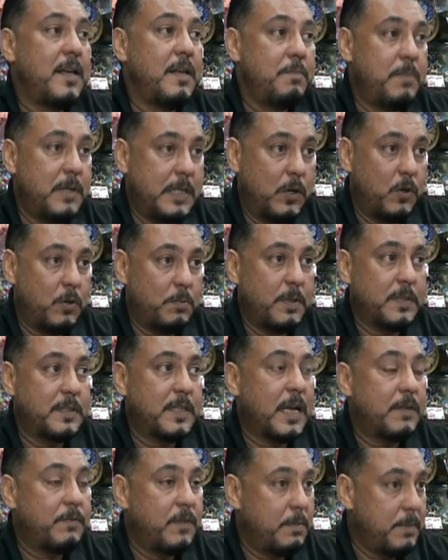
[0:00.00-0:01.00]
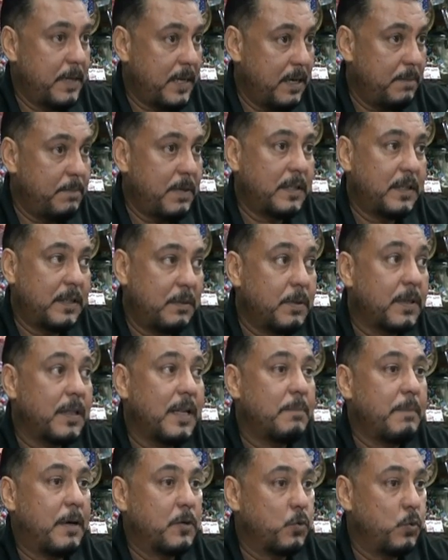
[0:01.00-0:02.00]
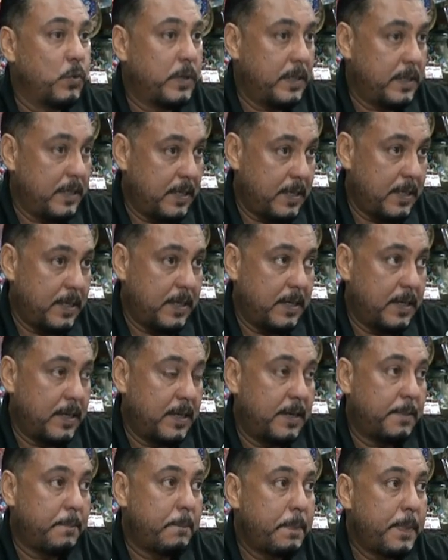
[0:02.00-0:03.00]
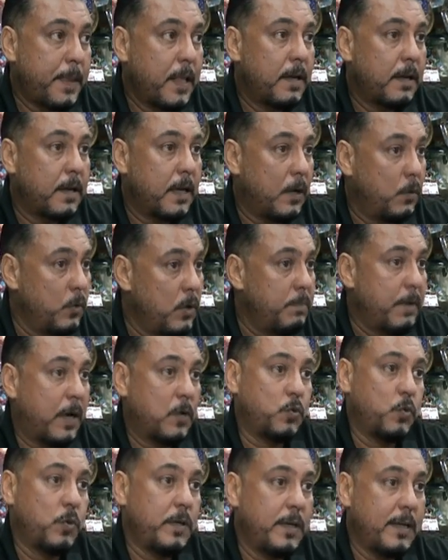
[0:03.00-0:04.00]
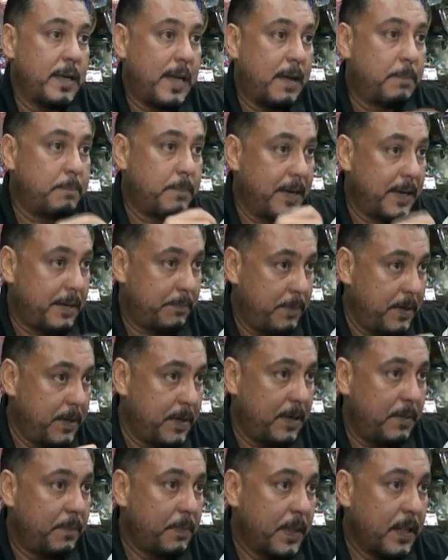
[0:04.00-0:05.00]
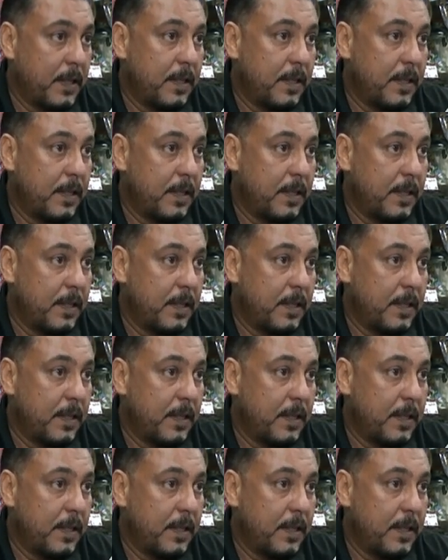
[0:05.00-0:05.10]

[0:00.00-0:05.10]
اللب دوت بتزرع في اماكن البرده ده بيطلع محصول كده آه، قوي محصول حبايه كبيره